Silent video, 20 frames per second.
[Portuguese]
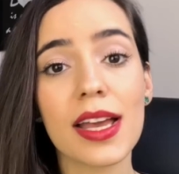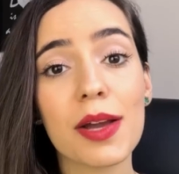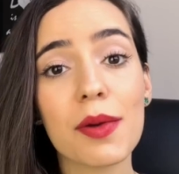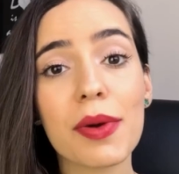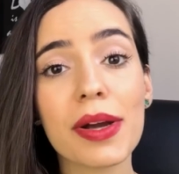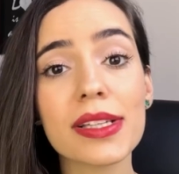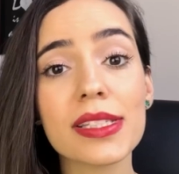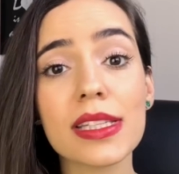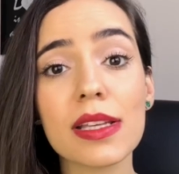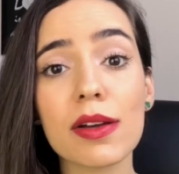
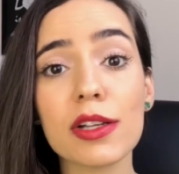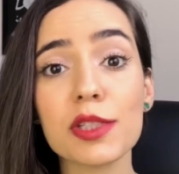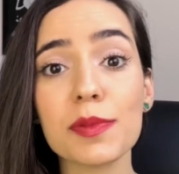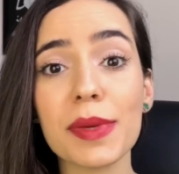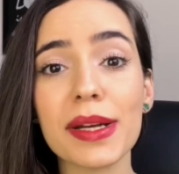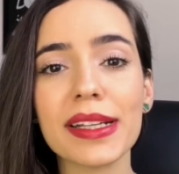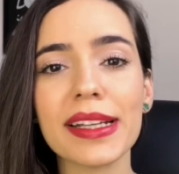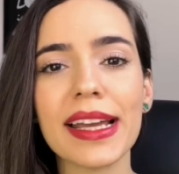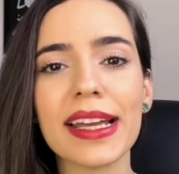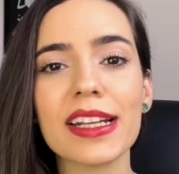Quais são as
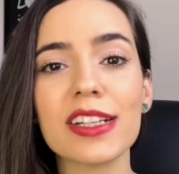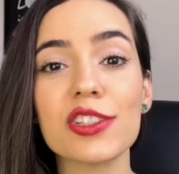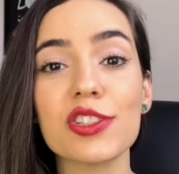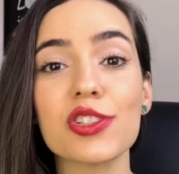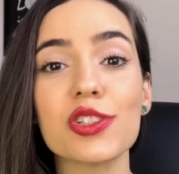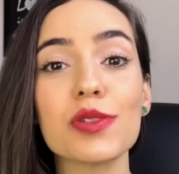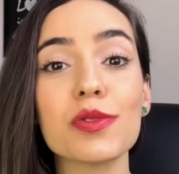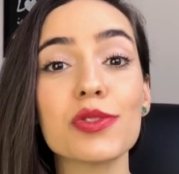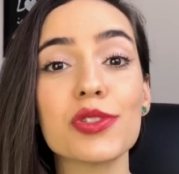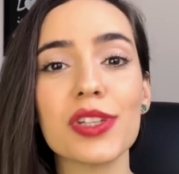
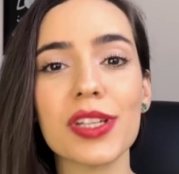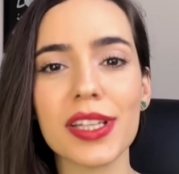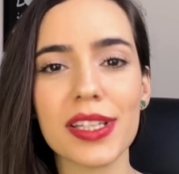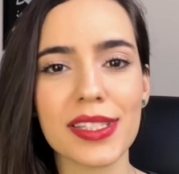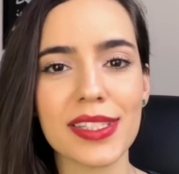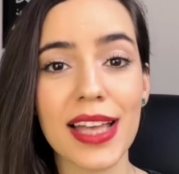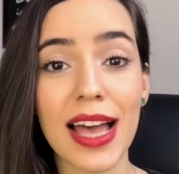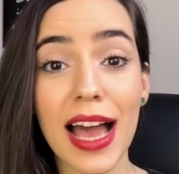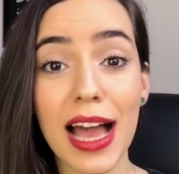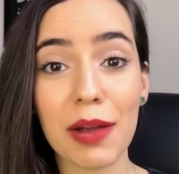maneiras de
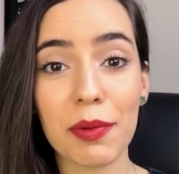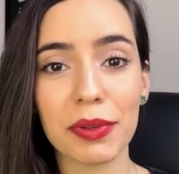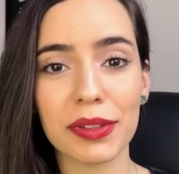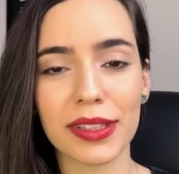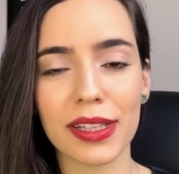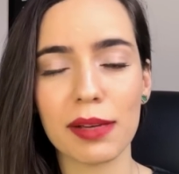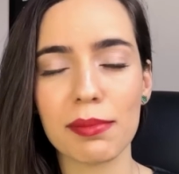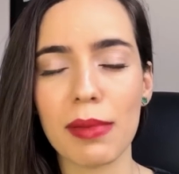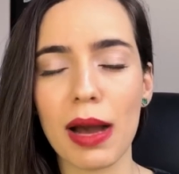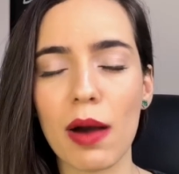utilizar água
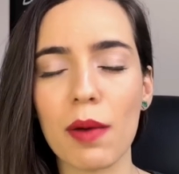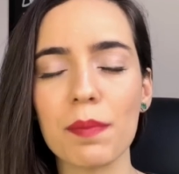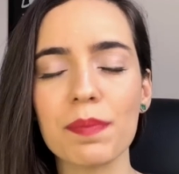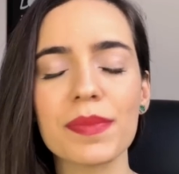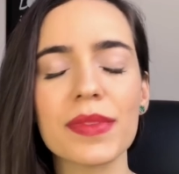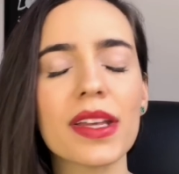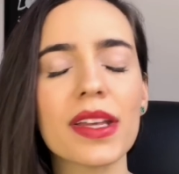termal?